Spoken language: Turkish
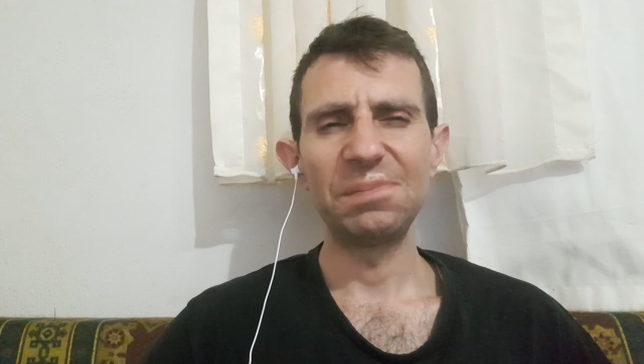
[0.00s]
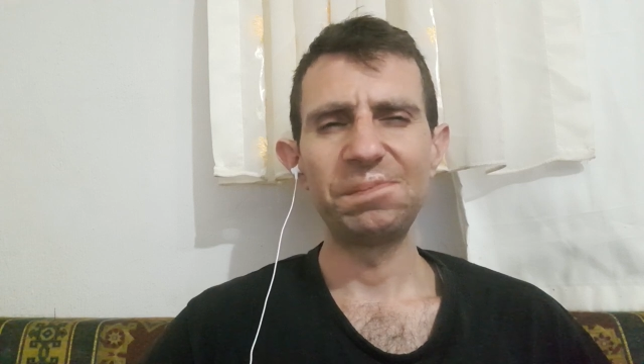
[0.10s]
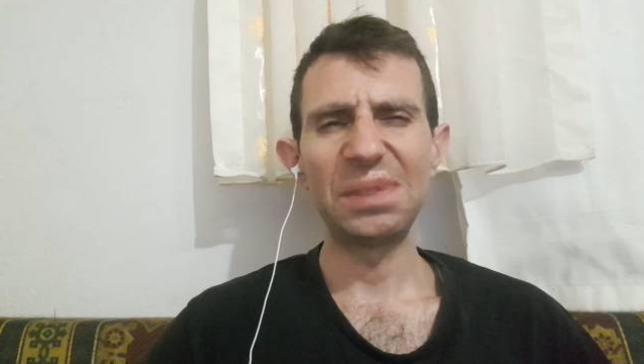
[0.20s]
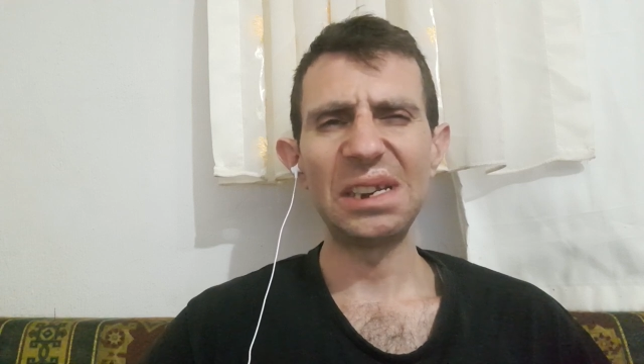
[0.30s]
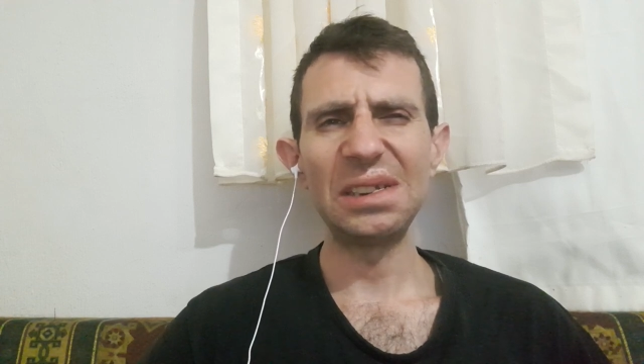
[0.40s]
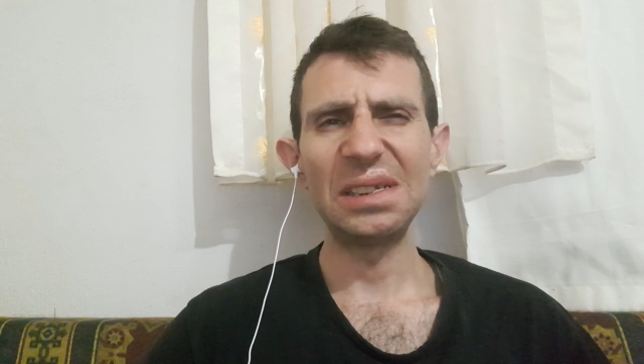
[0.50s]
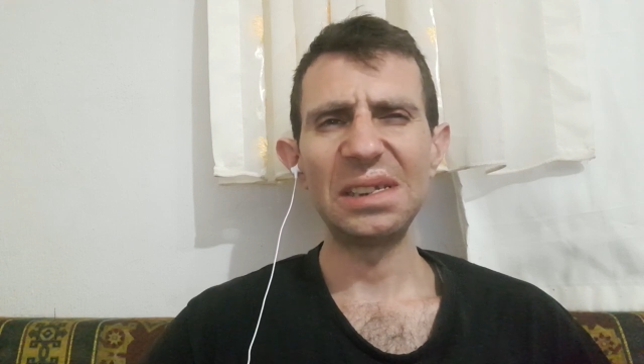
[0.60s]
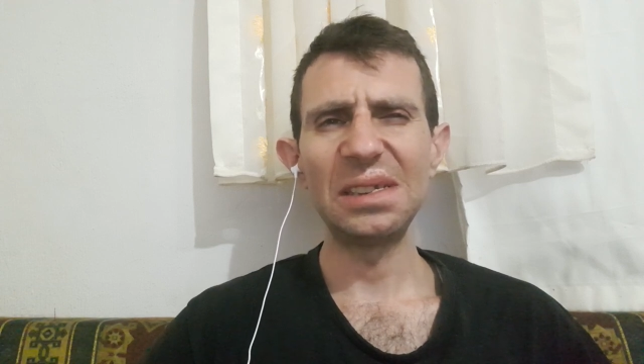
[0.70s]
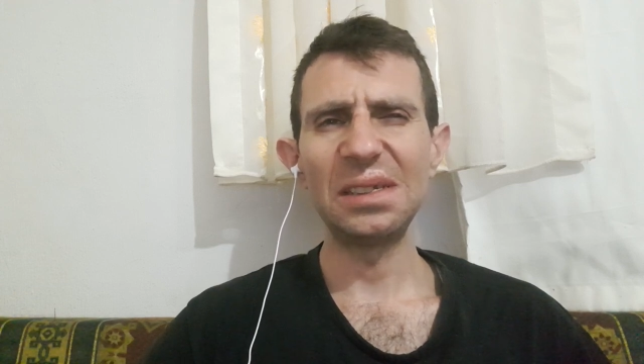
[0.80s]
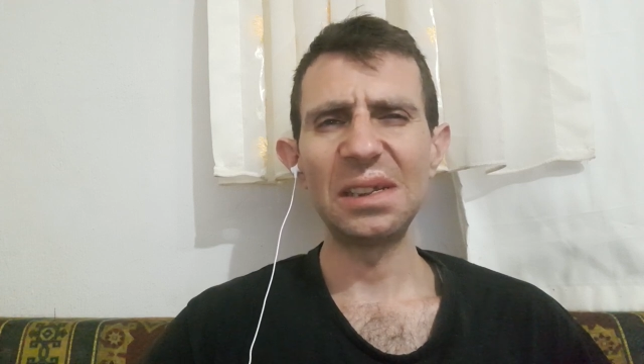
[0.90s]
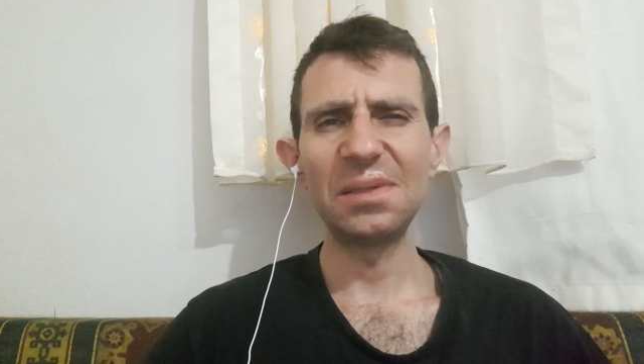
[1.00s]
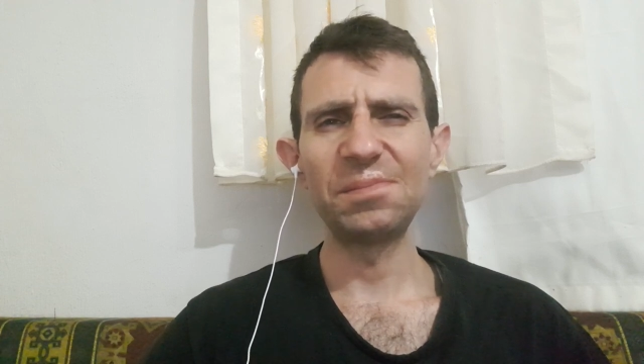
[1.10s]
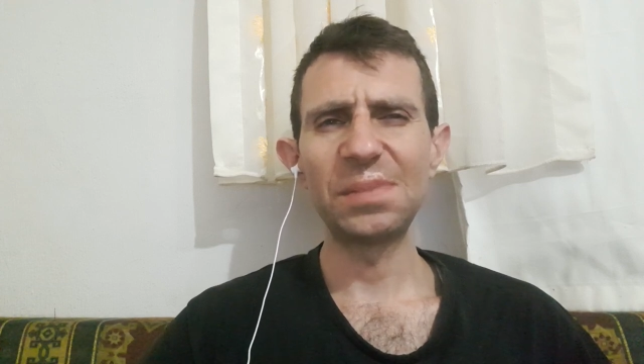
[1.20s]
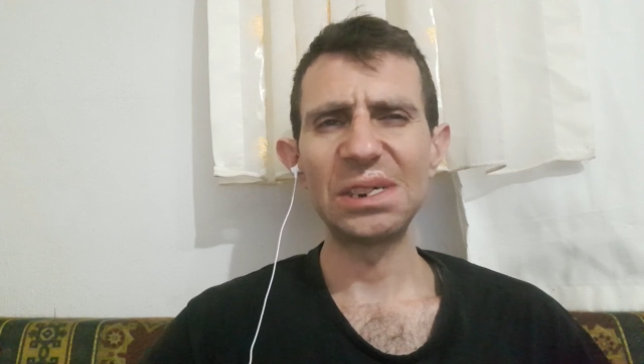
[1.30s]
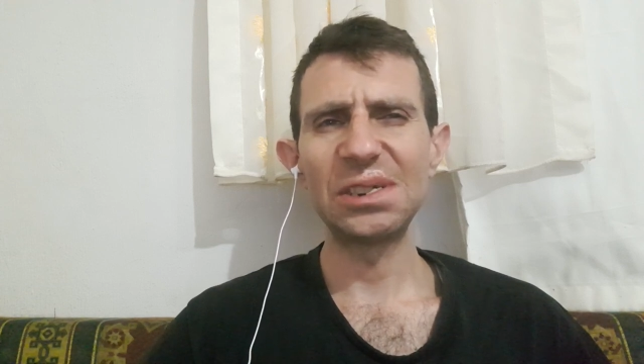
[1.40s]
bir
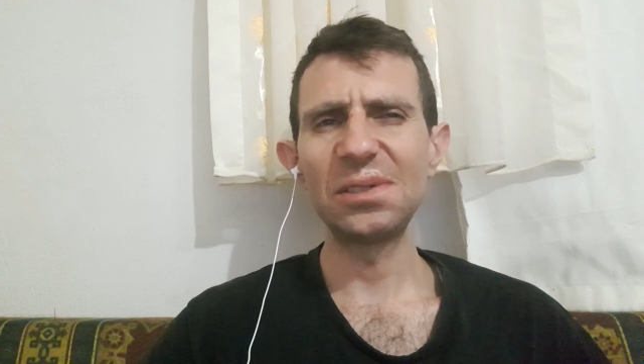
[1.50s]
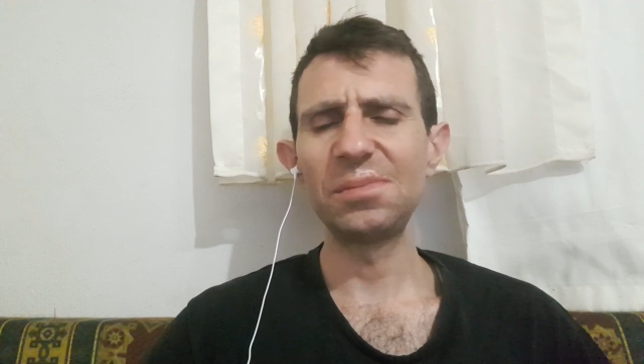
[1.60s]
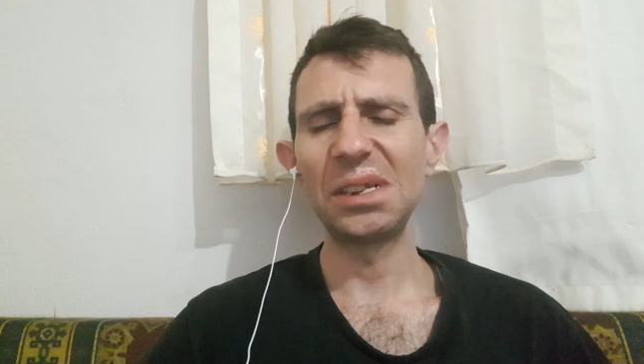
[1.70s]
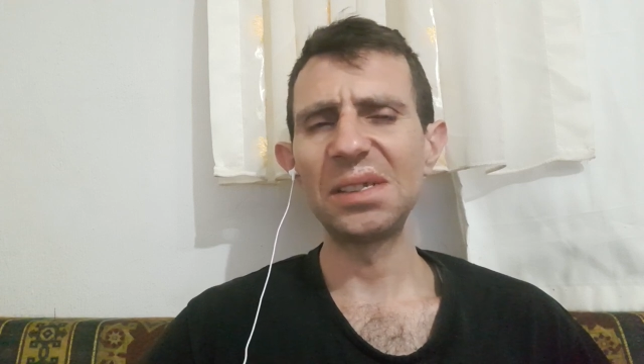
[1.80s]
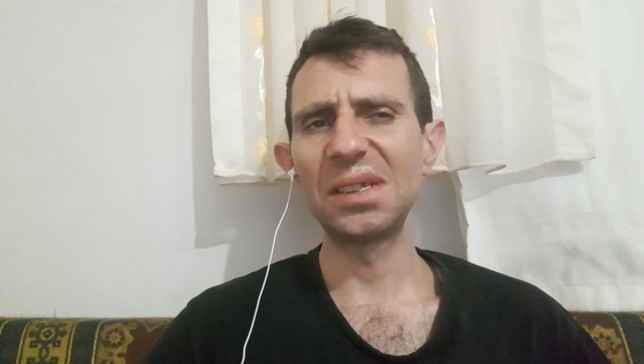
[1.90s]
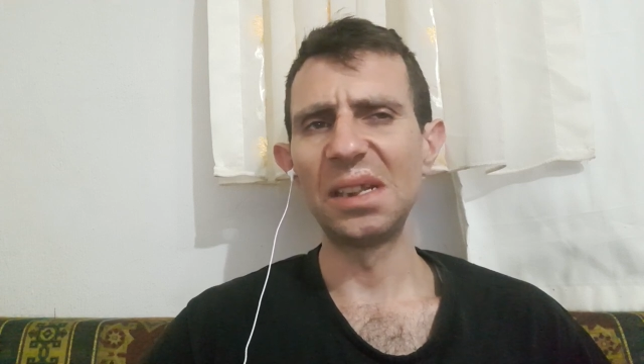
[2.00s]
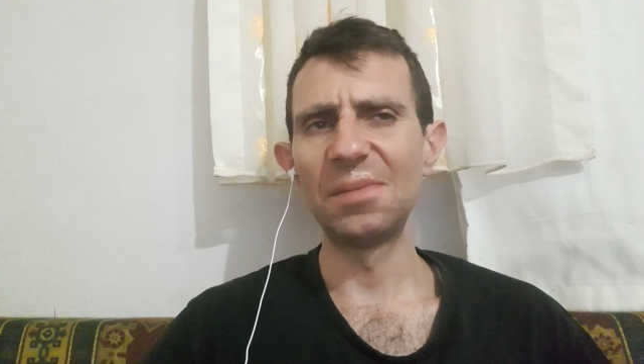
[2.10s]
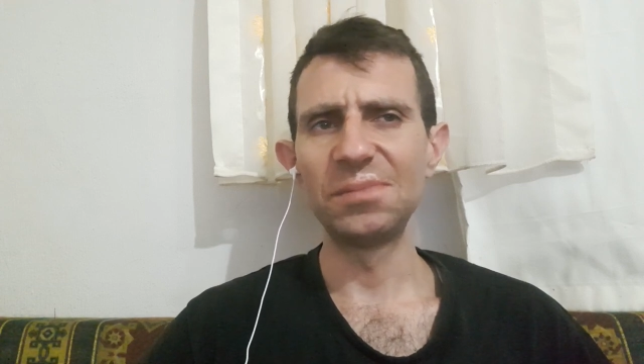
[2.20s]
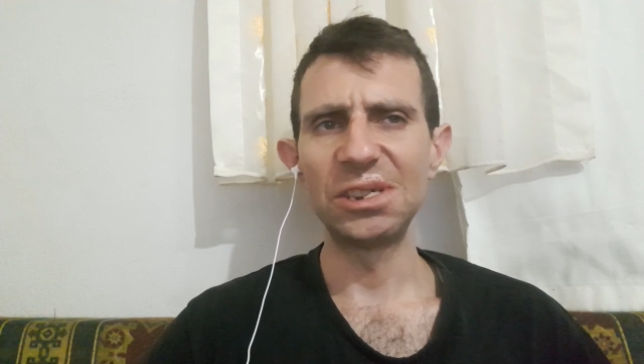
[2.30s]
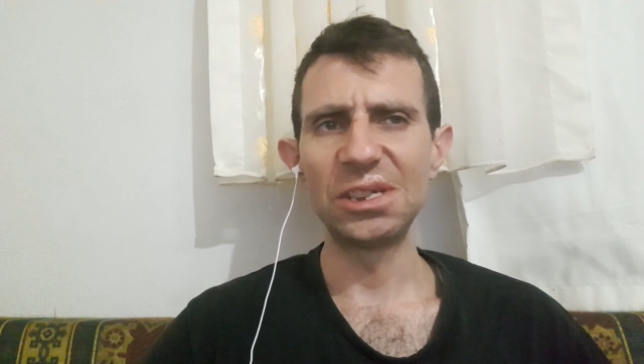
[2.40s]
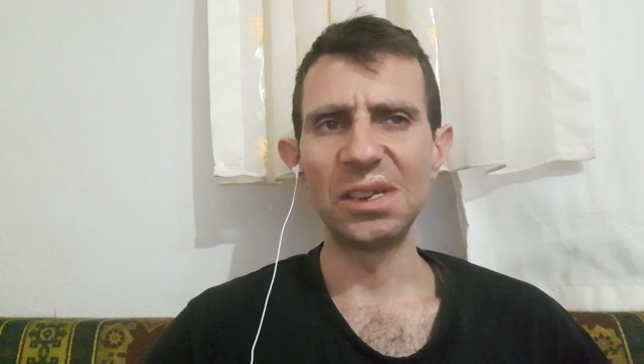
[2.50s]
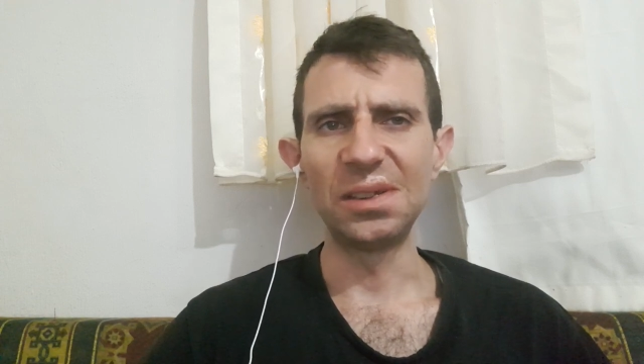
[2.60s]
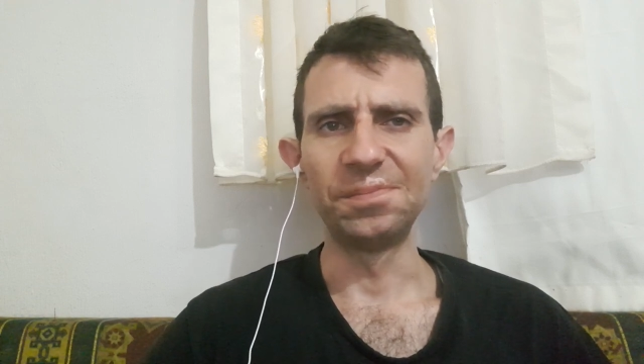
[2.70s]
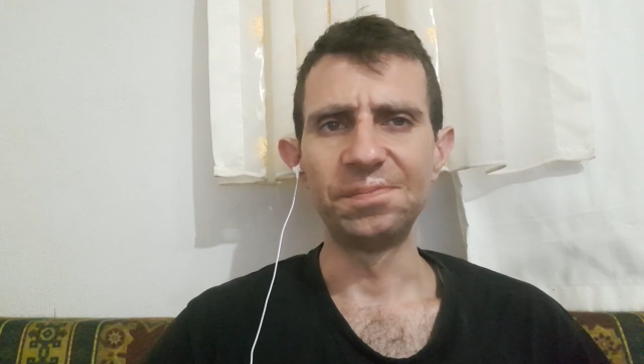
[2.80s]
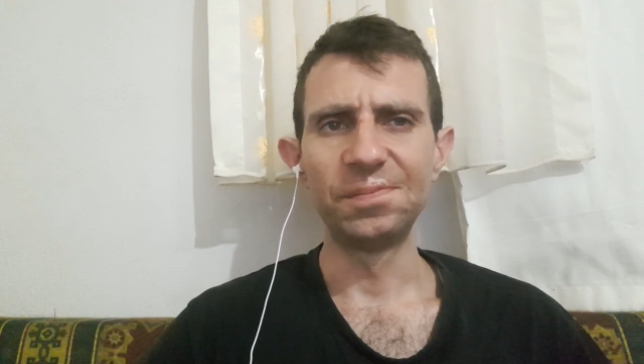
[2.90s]
iğnenin başını bile dilenmiş değilim.